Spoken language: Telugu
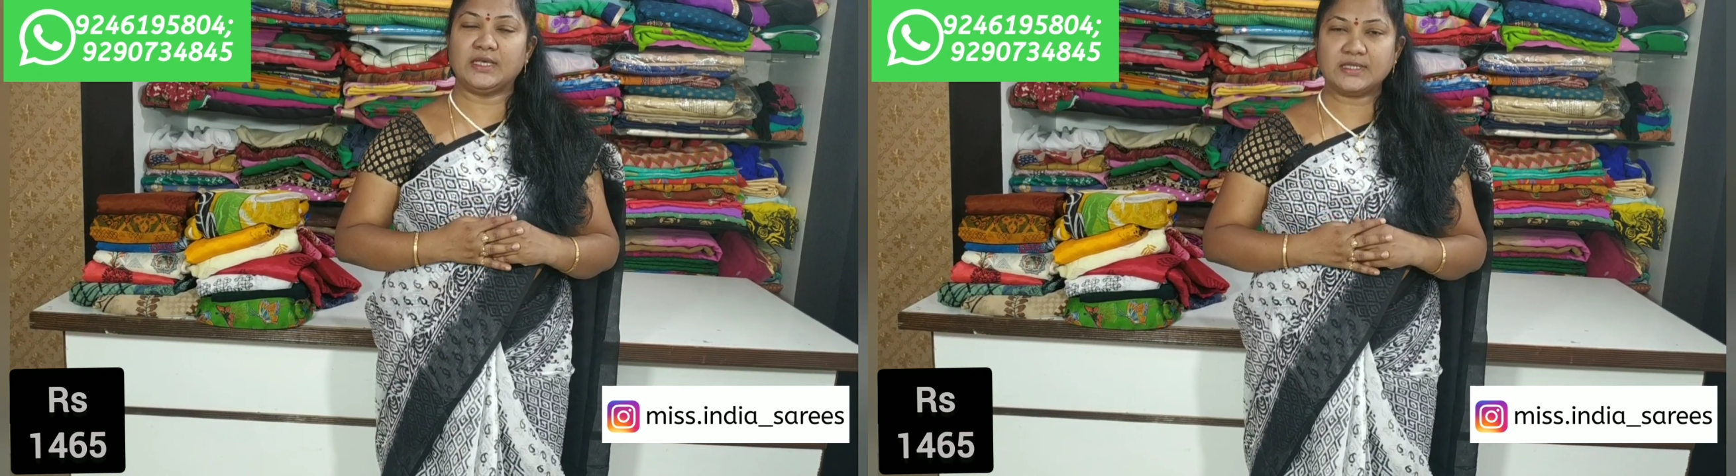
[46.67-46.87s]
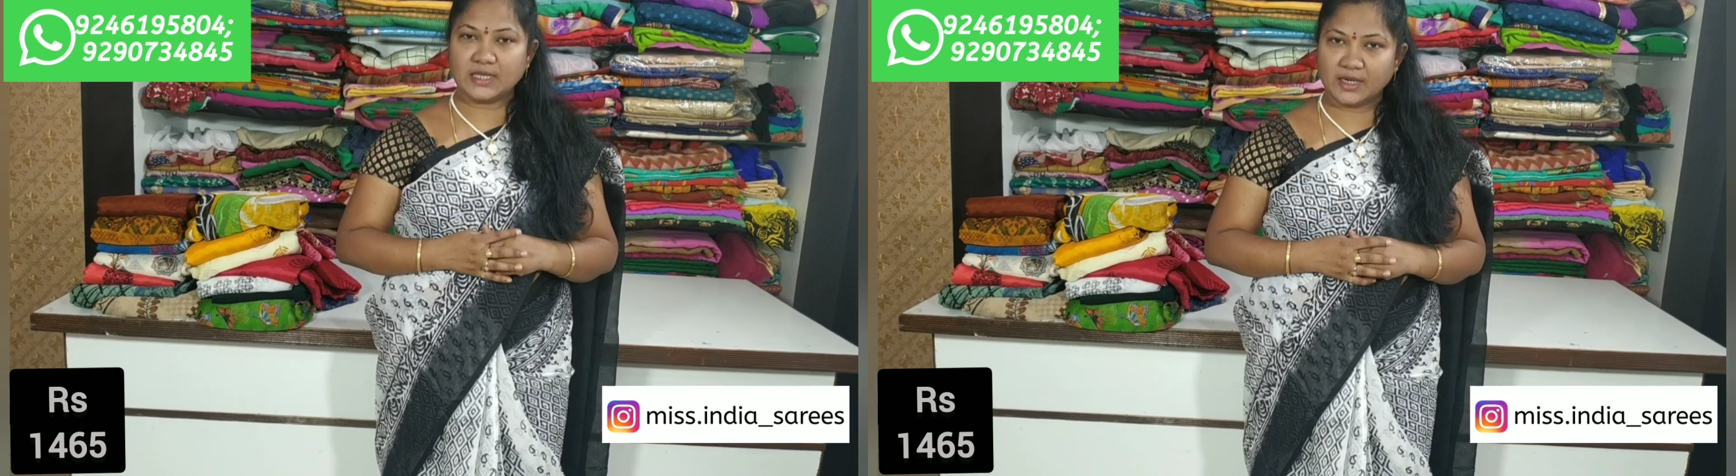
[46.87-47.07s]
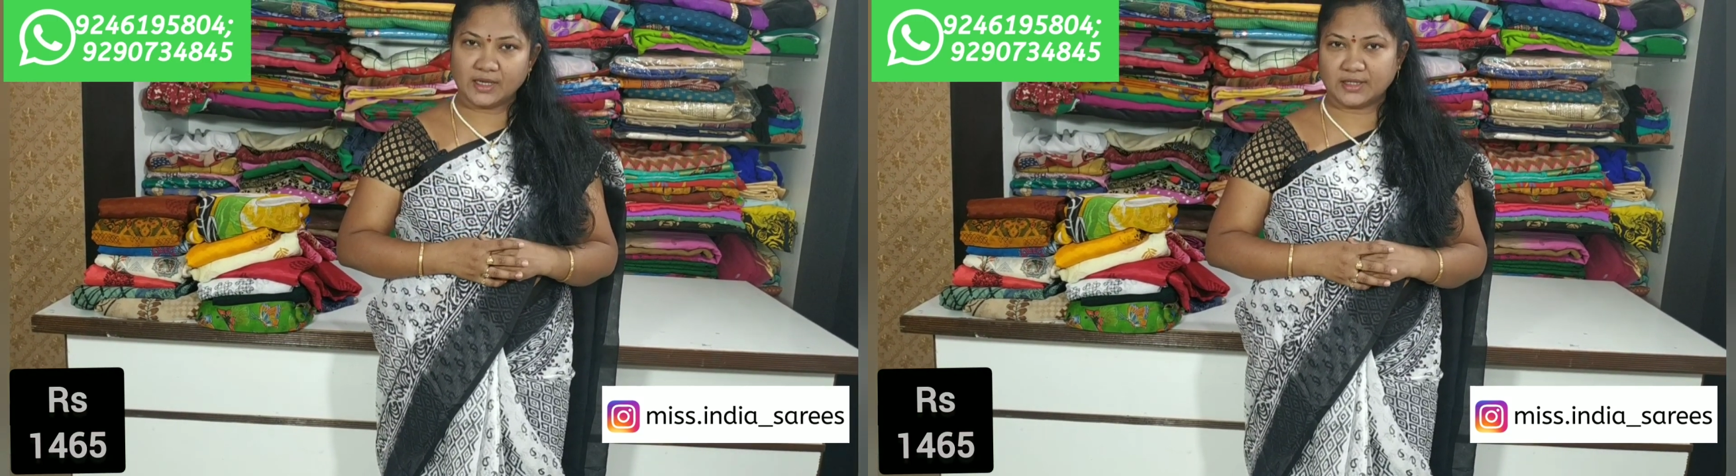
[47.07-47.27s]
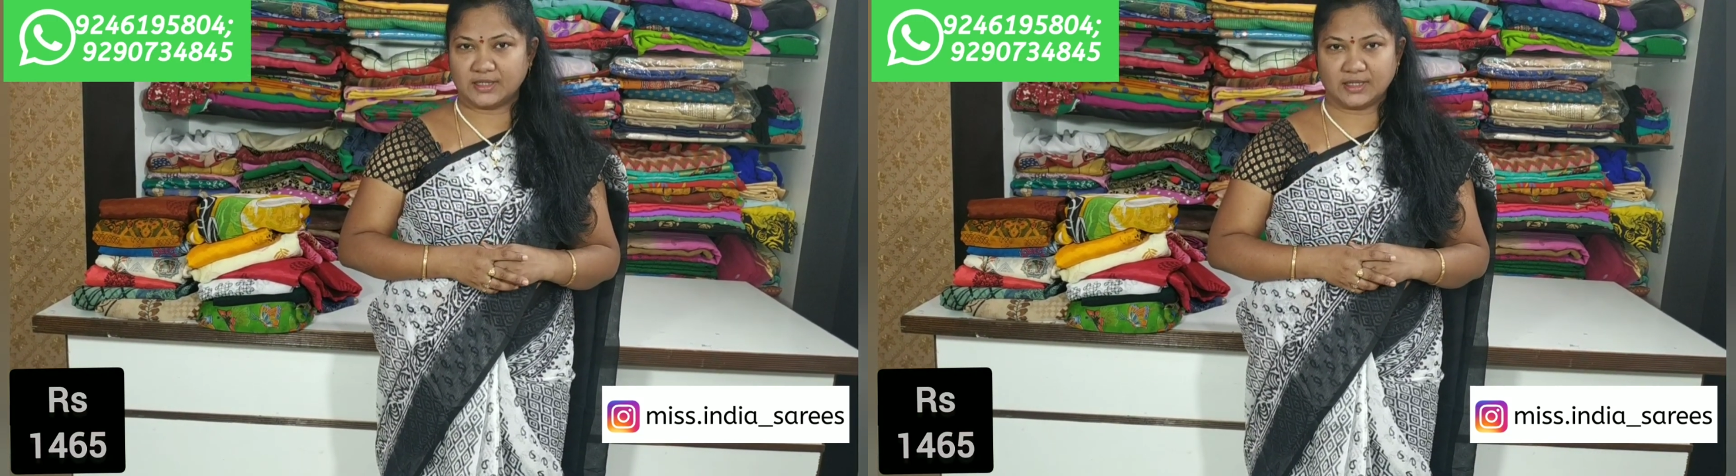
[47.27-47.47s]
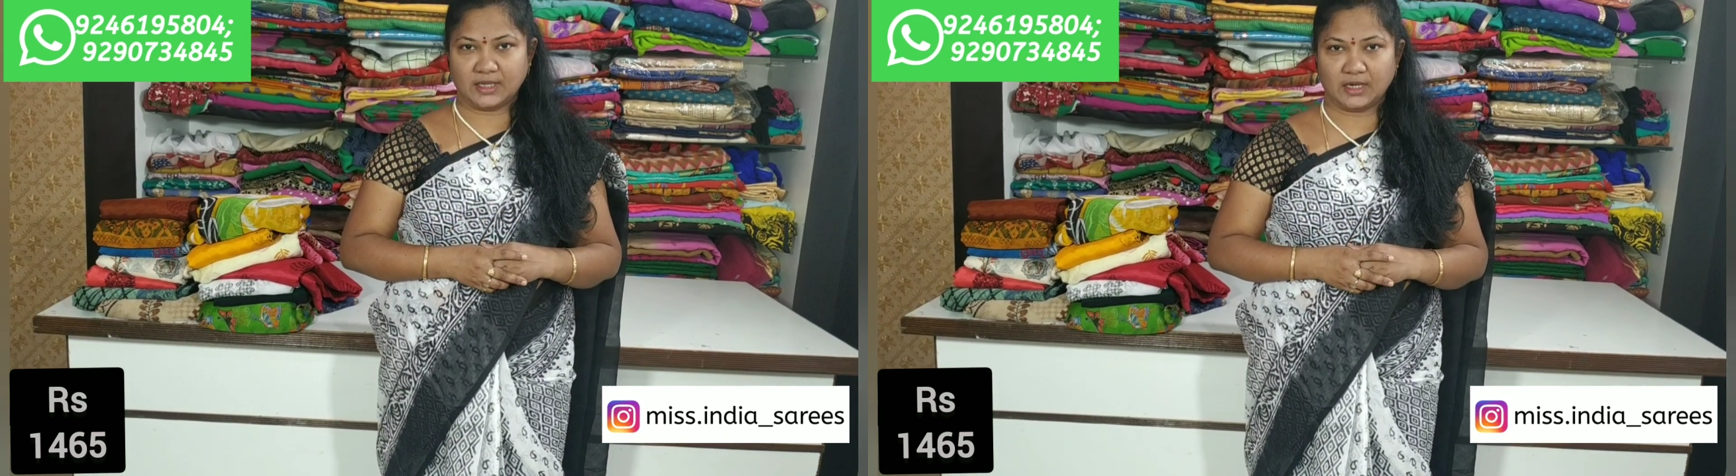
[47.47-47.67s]
ఎస్ఆర్ నగర్
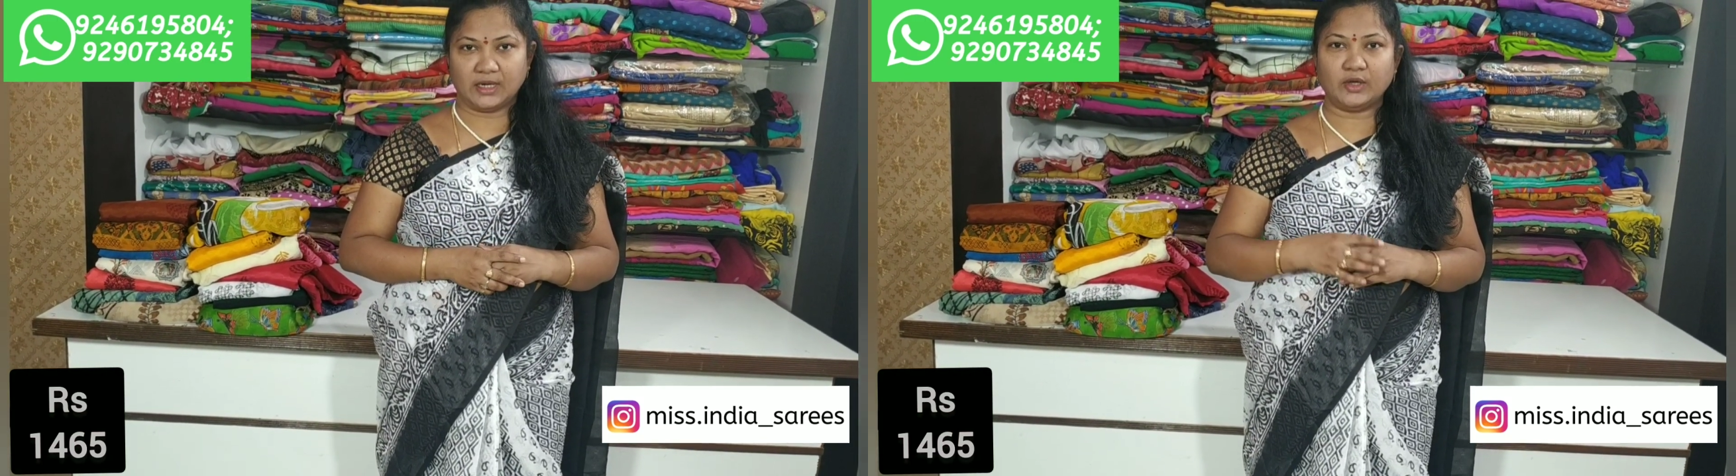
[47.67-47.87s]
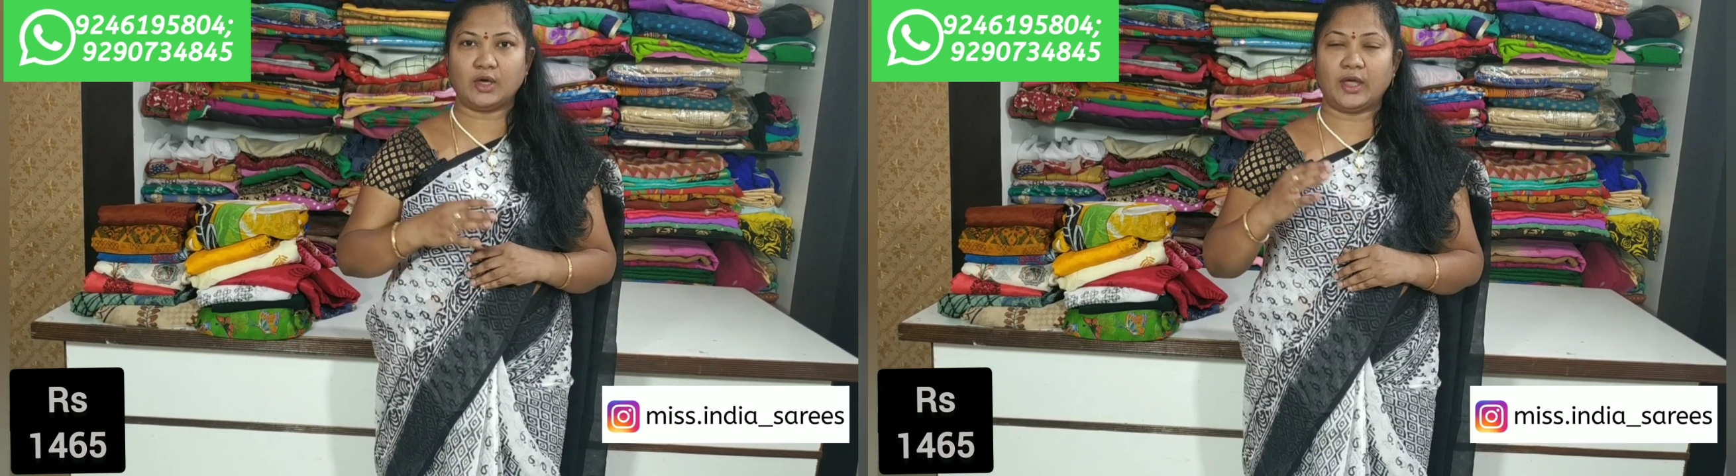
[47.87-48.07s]
సిగ్నల్ అంటే